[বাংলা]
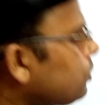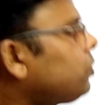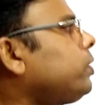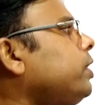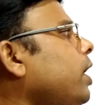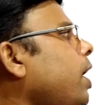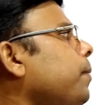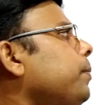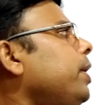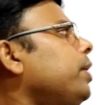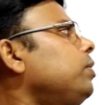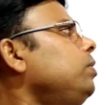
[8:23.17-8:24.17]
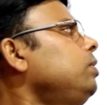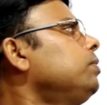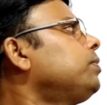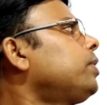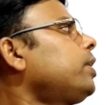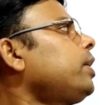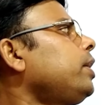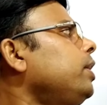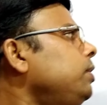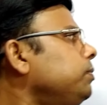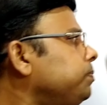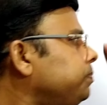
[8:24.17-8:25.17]
আলাদা করে আমরা এখন
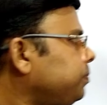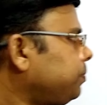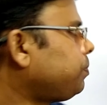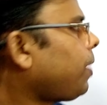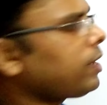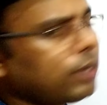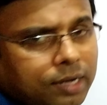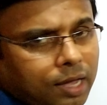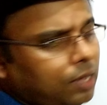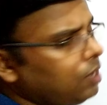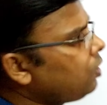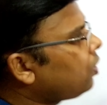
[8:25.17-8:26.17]
এর মানটা